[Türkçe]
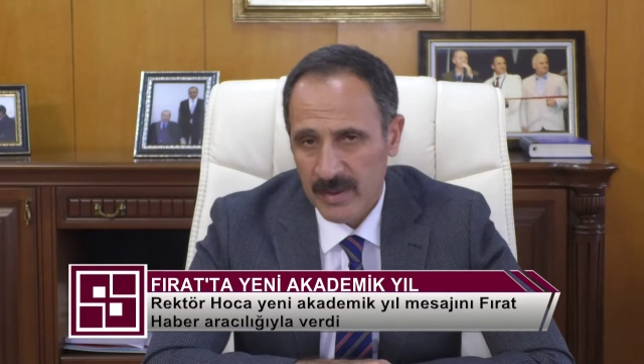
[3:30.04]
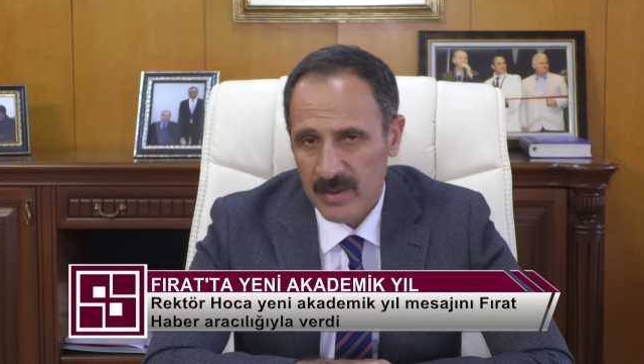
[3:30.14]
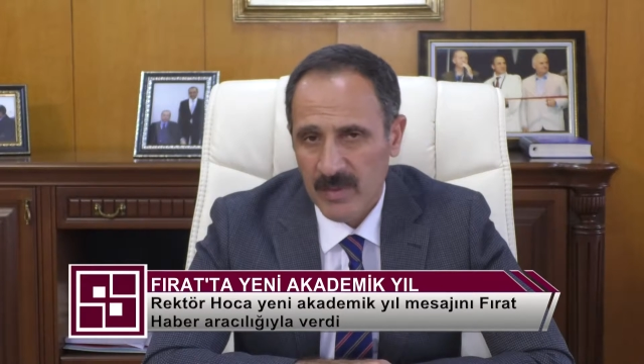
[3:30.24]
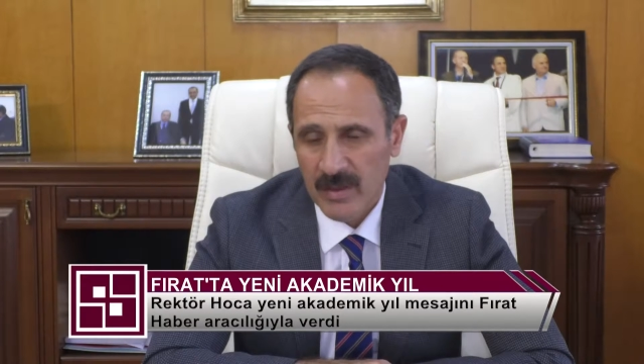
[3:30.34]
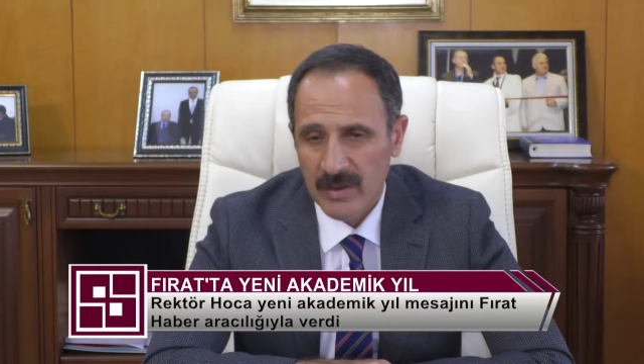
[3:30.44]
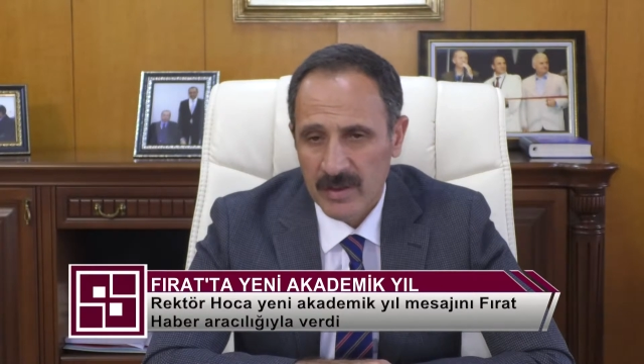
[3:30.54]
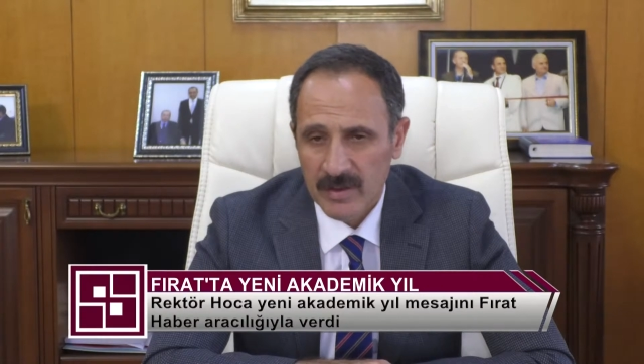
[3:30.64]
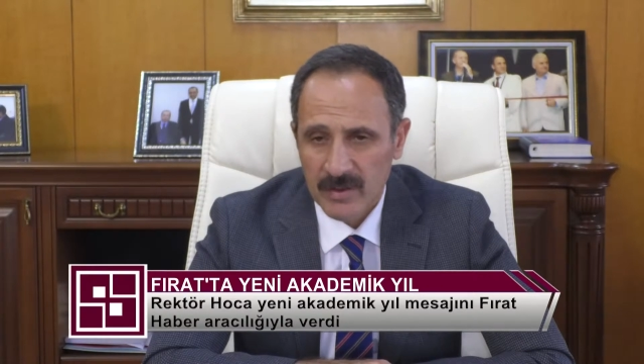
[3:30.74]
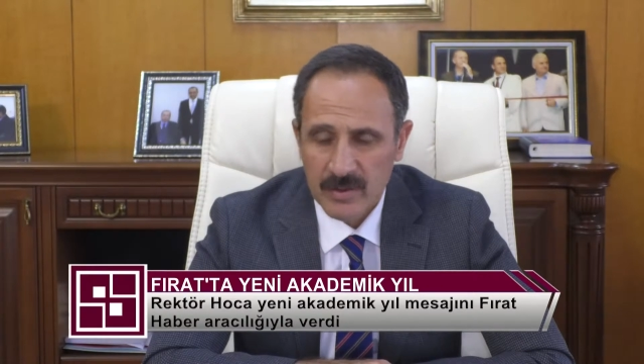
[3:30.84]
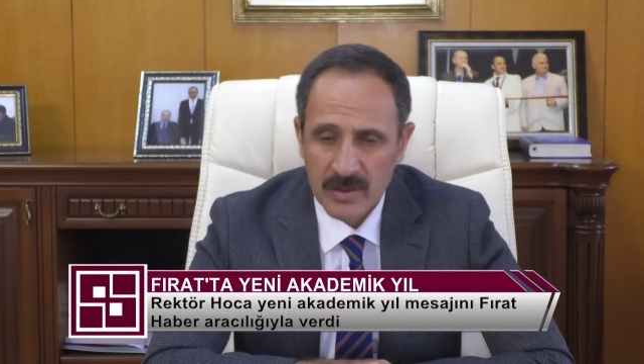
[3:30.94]

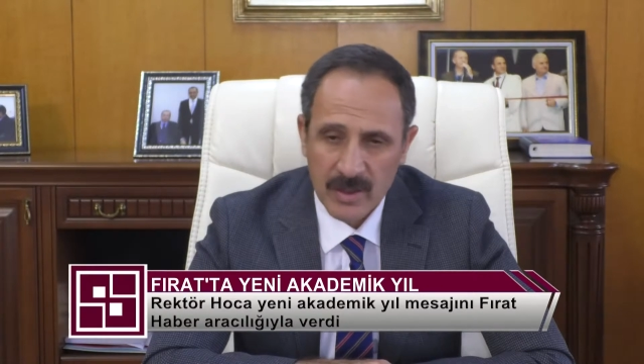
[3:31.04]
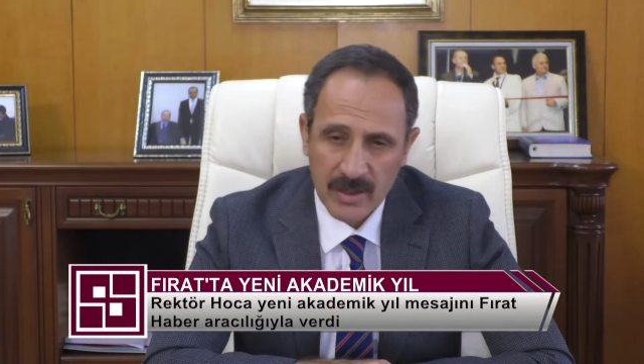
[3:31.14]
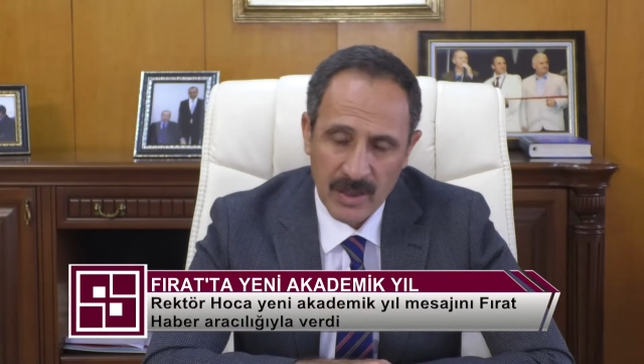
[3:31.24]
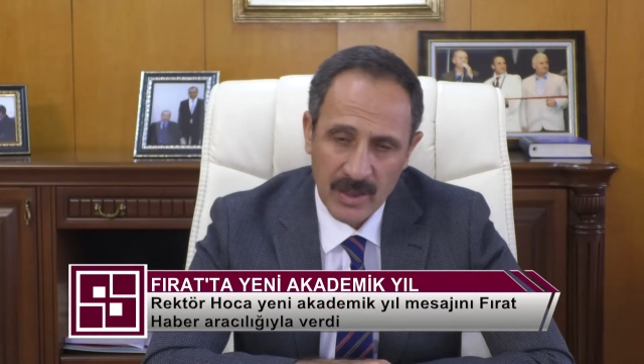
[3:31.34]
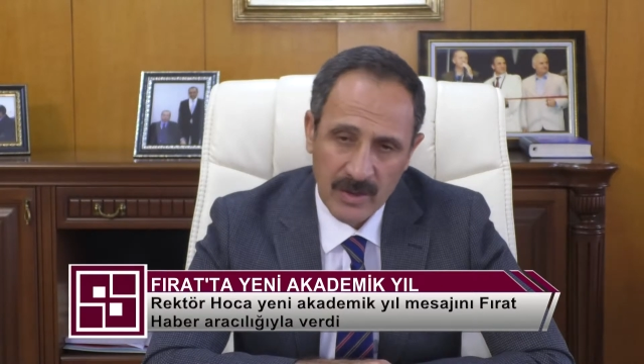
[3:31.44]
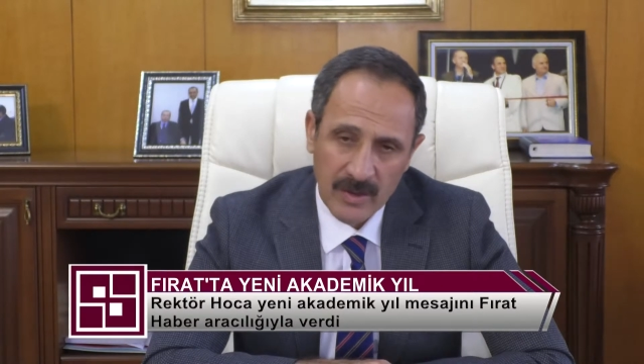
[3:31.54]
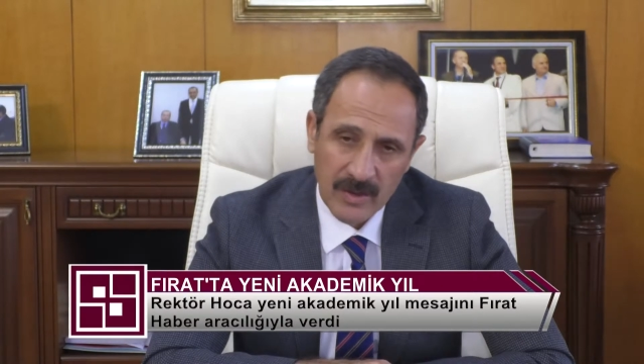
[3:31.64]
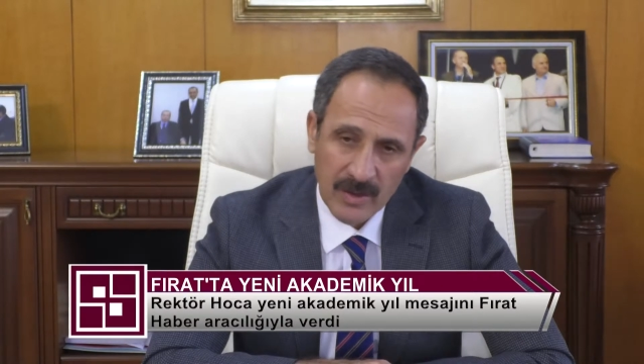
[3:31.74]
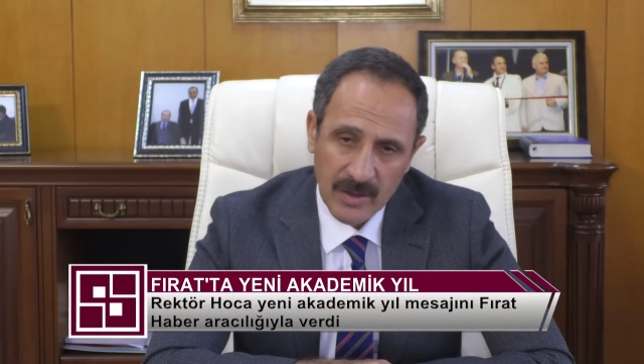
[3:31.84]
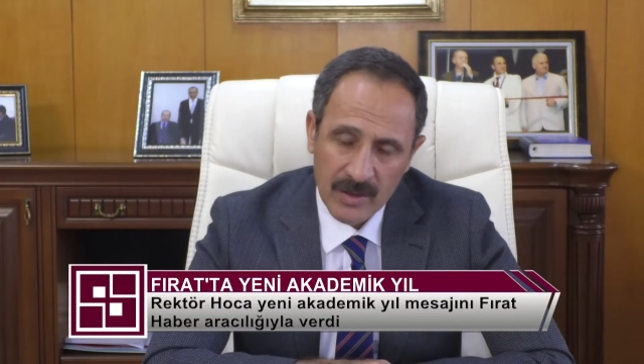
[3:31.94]
etmelerini özellikle
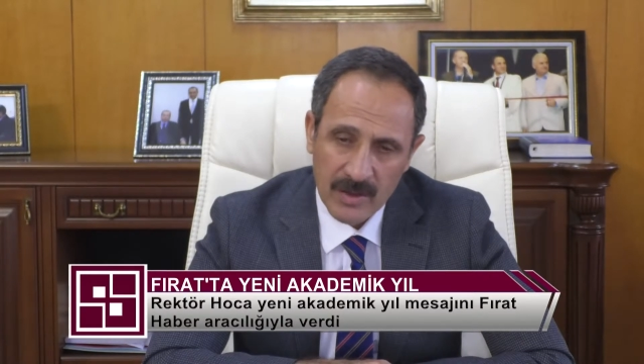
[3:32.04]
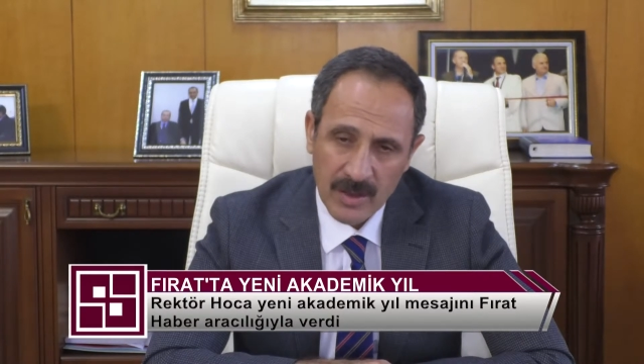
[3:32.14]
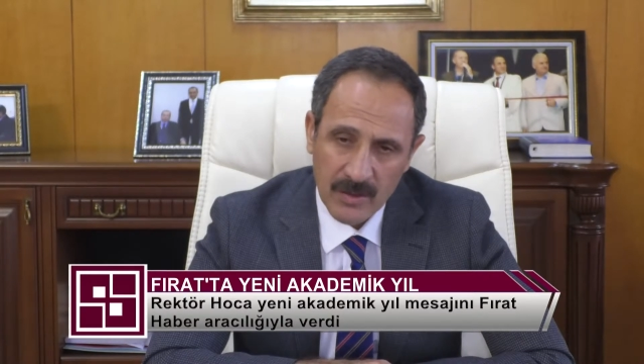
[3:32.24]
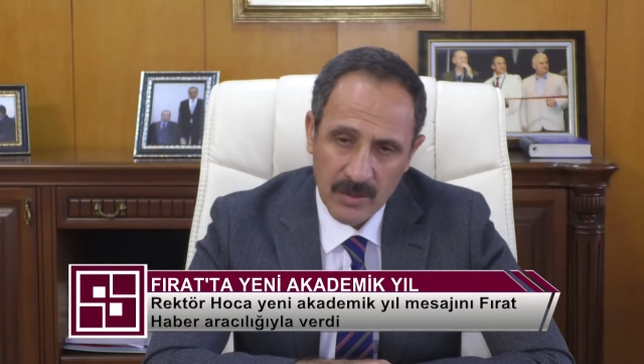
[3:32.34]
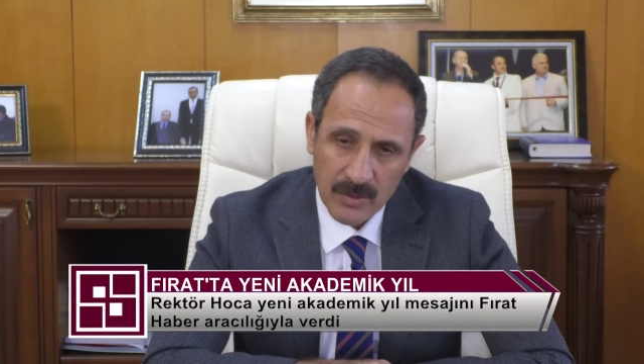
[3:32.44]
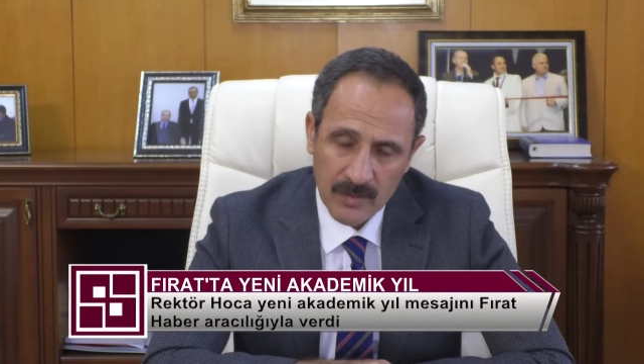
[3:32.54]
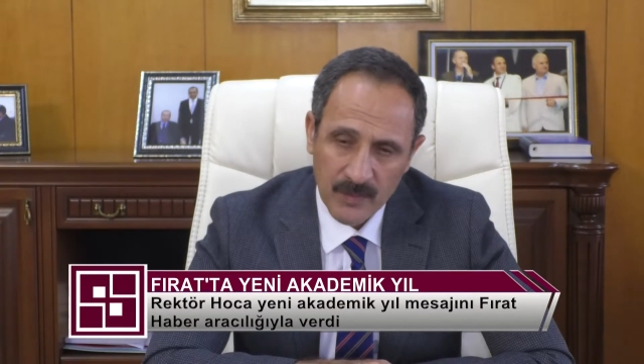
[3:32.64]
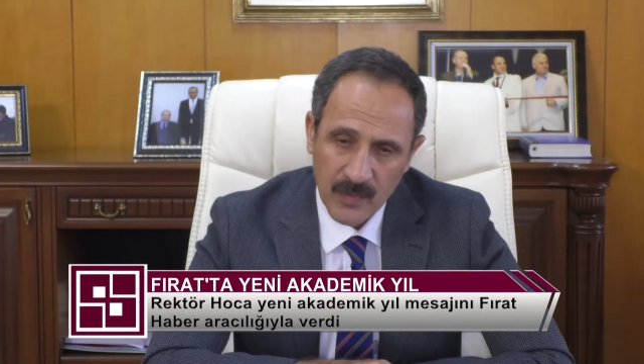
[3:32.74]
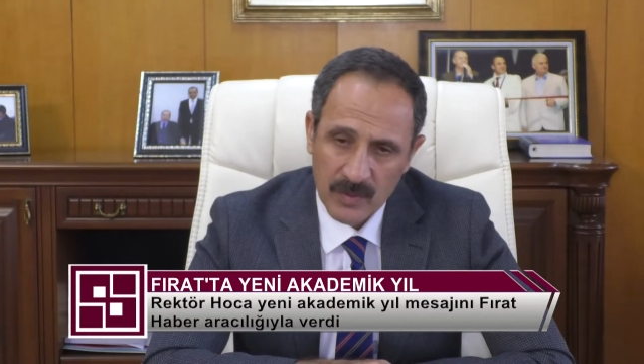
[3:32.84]
rica ediyorum.